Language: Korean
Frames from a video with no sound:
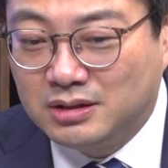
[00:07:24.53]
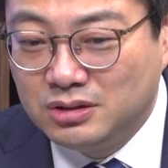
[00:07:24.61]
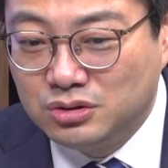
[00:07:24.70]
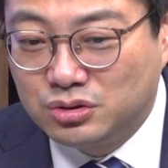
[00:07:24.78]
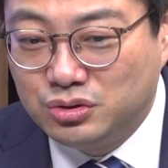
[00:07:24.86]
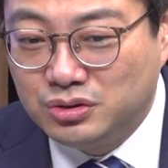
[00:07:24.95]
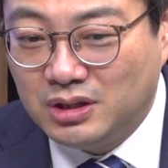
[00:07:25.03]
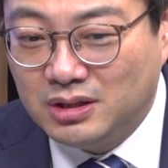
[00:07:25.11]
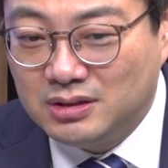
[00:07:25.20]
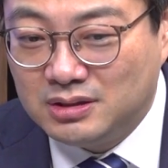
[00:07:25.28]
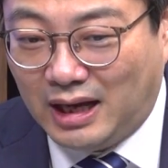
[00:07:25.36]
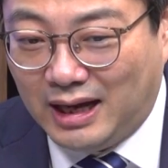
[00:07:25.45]
그
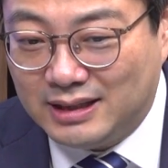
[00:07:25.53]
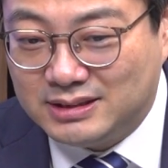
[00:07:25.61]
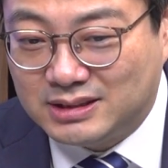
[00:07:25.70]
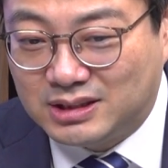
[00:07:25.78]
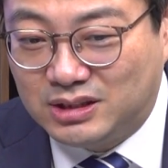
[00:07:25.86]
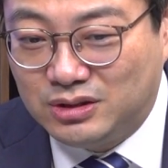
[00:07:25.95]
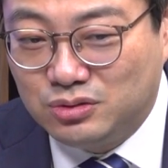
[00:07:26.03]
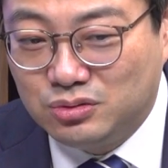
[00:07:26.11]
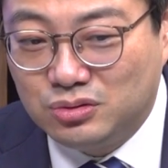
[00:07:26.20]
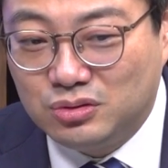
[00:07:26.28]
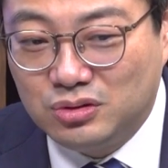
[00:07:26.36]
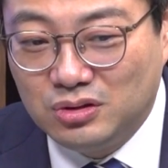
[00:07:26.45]
규제를 다
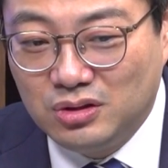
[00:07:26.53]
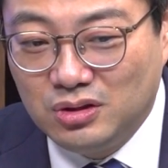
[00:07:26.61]
지키고